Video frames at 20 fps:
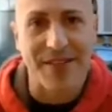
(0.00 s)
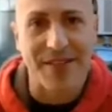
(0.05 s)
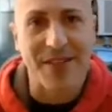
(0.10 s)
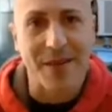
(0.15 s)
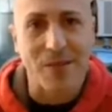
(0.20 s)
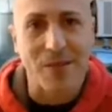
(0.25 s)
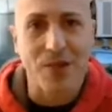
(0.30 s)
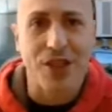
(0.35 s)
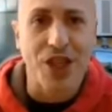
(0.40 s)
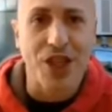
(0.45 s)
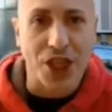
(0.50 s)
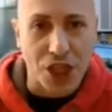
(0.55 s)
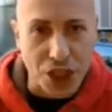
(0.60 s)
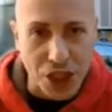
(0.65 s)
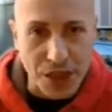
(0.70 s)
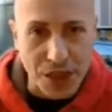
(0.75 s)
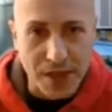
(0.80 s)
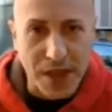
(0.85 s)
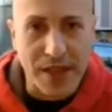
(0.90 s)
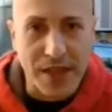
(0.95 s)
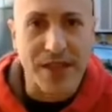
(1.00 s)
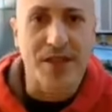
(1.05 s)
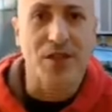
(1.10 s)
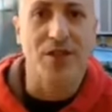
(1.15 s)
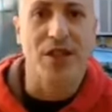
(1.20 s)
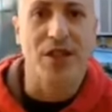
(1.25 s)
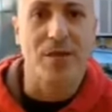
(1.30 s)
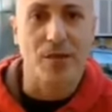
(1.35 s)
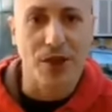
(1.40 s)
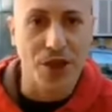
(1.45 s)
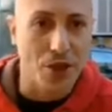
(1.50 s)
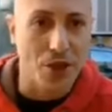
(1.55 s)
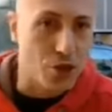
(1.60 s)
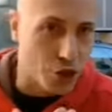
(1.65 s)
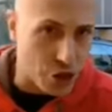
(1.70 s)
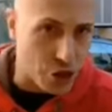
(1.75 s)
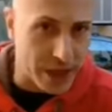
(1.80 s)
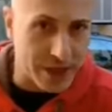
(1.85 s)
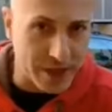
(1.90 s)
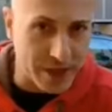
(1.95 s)
Eravamo 10, adesso siamo
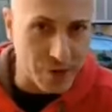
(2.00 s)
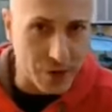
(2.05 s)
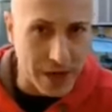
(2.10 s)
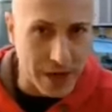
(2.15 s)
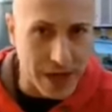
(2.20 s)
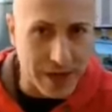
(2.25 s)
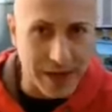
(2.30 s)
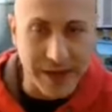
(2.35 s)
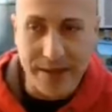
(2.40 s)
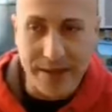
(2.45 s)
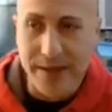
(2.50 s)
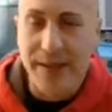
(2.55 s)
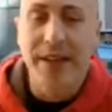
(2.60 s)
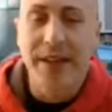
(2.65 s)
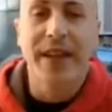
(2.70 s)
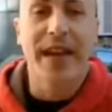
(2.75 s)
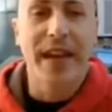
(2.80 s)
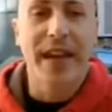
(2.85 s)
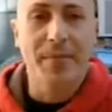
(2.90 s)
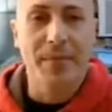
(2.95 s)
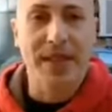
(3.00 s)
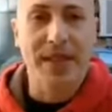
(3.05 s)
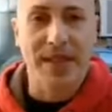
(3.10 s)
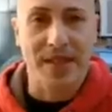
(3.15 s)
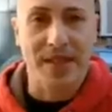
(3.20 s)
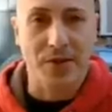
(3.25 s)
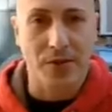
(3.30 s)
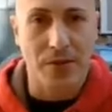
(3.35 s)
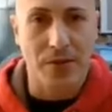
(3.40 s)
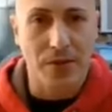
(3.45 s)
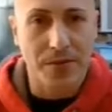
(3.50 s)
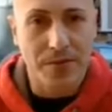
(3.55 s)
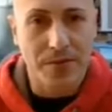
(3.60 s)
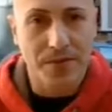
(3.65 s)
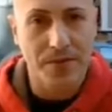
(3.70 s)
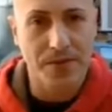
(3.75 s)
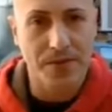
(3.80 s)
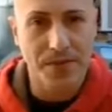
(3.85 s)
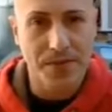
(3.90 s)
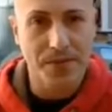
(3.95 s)
io, cioè il titolare, e il
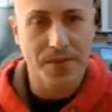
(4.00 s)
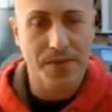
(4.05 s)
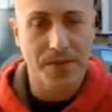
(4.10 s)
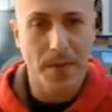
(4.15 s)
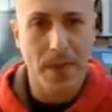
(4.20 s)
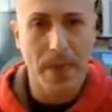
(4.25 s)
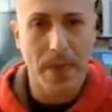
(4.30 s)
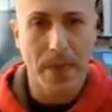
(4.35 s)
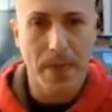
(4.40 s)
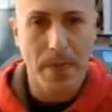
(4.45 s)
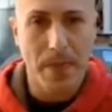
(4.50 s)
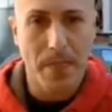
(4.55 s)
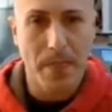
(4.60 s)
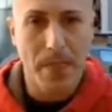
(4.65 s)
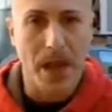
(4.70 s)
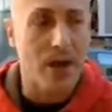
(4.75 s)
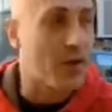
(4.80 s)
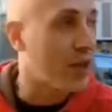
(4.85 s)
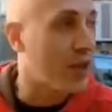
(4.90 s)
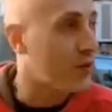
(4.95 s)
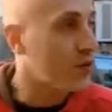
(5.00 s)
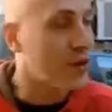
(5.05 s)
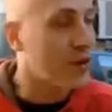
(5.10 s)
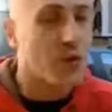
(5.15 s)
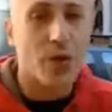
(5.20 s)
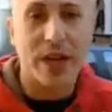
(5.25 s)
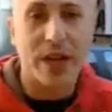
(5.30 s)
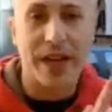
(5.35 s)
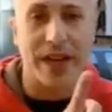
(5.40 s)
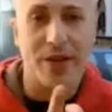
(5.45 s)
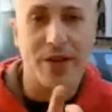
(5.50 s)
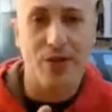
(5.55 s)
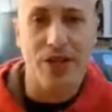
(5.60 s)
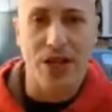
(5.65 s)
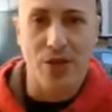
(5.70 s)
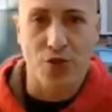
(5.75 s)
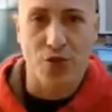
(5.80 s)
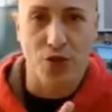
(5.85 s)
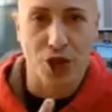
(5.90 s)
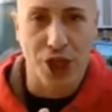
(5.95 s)
pizzaiolo. Allora, tutti quelli che
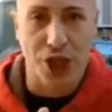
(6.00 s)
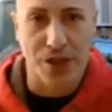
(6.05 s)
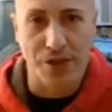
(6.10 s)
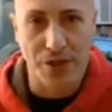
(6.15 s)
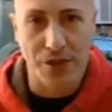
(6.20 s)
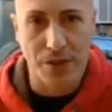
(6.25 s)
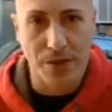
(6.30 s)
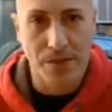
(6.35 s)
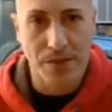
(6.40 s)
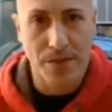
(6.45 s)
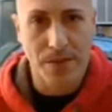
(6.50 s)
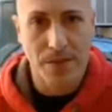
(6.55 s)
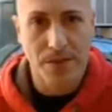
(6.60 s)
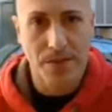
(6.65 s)
non stanno uscendo